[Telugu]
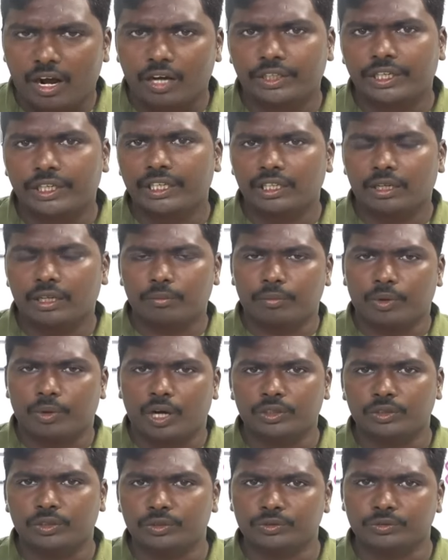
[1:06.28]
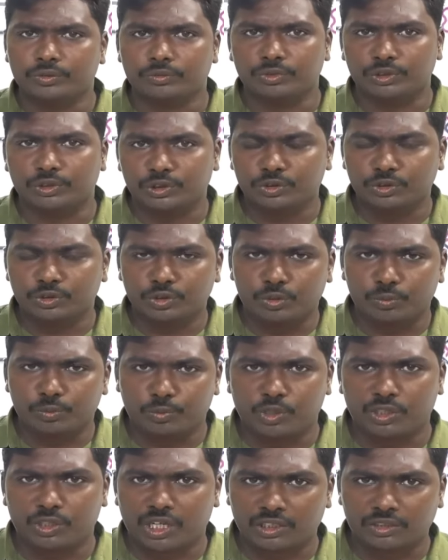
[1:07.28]
ఆరేళ్ల బాలుడు మృత్యుతో
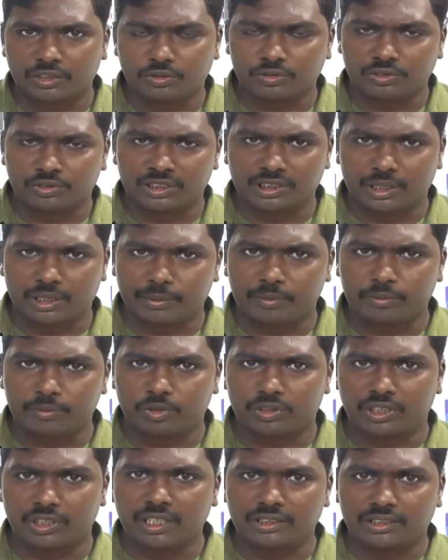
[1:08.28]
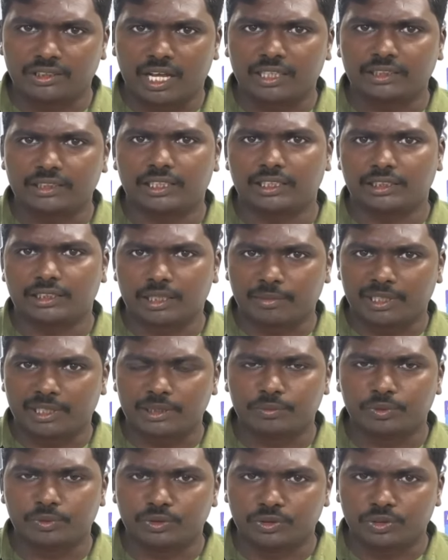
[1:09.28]
పోరాడుతున్న సమయంలో కూడా డాక్టర్
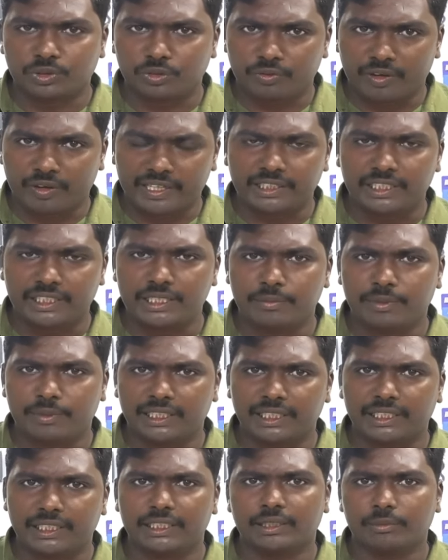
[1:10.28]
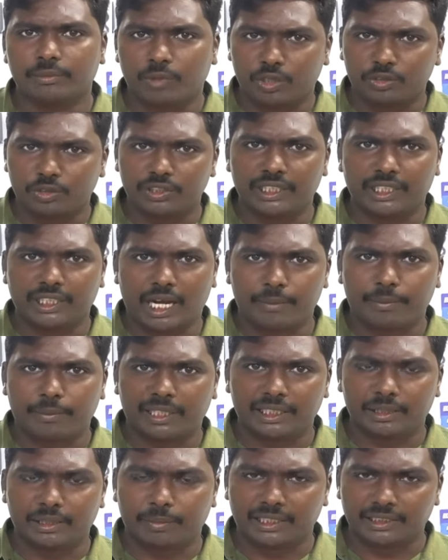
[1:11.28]
సమయస్ఫూర్తితో వ్యవహరించి మరీ బాలుడిని
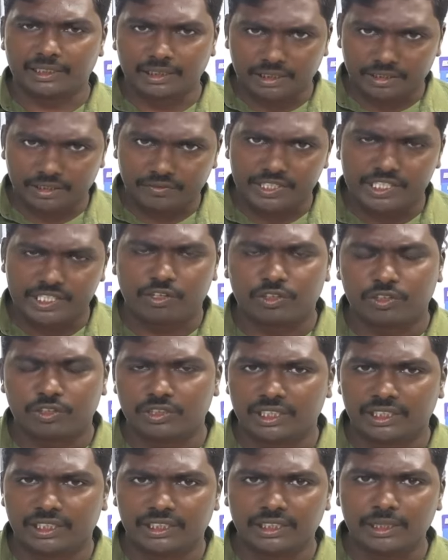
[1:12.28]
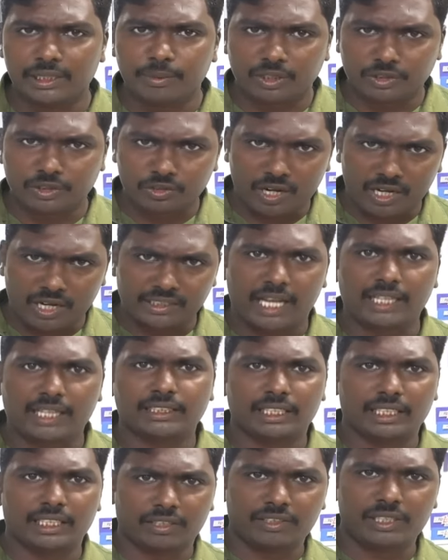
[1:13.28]
కాపాడిన పరిస్థితి విజయవాడలో జరిగింది ప్రస్తుతం ఆ
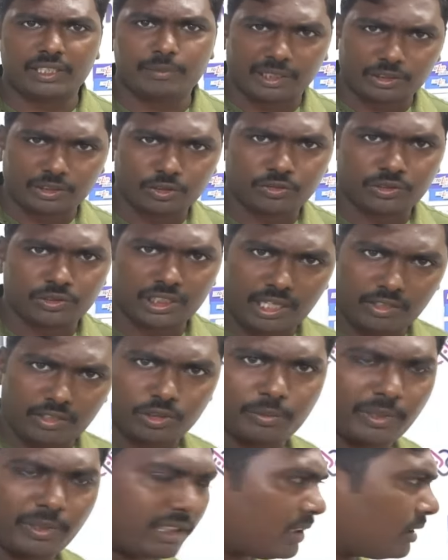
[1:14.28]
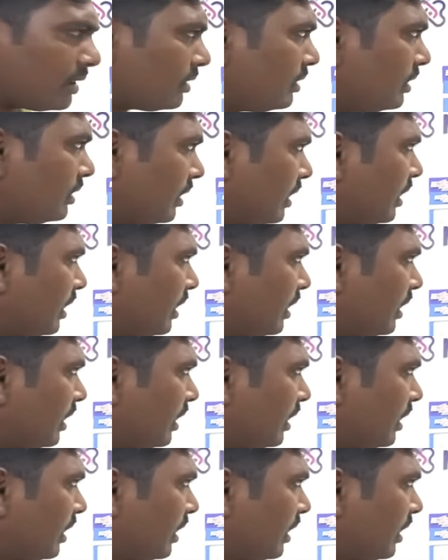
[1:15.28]
డాక్టర్ రవలి మనతో ఉన్నారు ఆమెతో మాట్లాడారు